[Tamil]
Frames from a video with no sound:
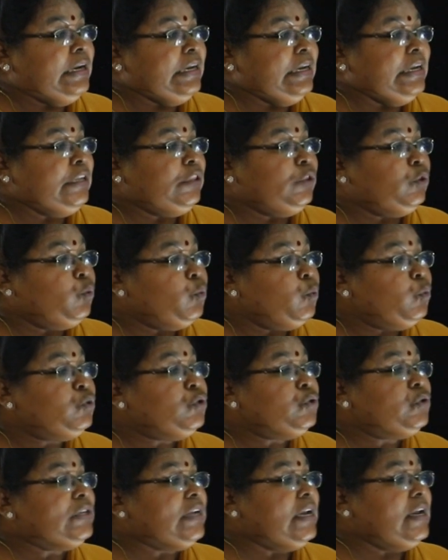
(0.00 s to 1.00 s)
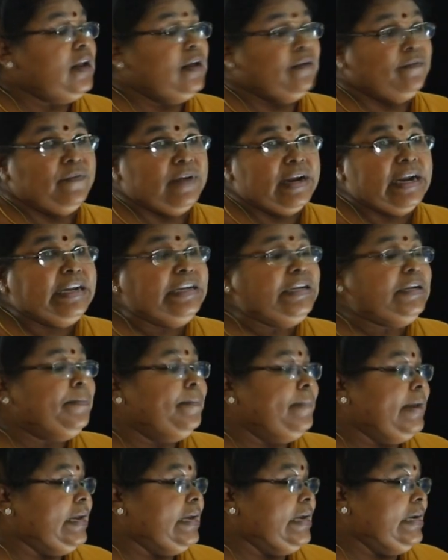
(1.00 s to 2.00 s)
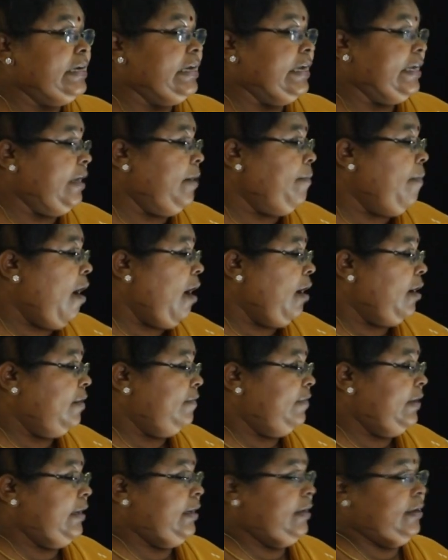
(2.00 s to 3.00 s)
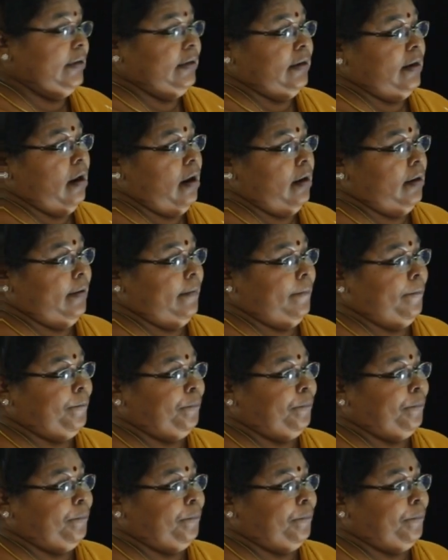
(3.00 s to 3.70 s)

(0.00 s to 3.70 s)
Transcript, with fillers: நீ தூது செல்ல வேண்டும் என நயமாக வேடுகின்றான்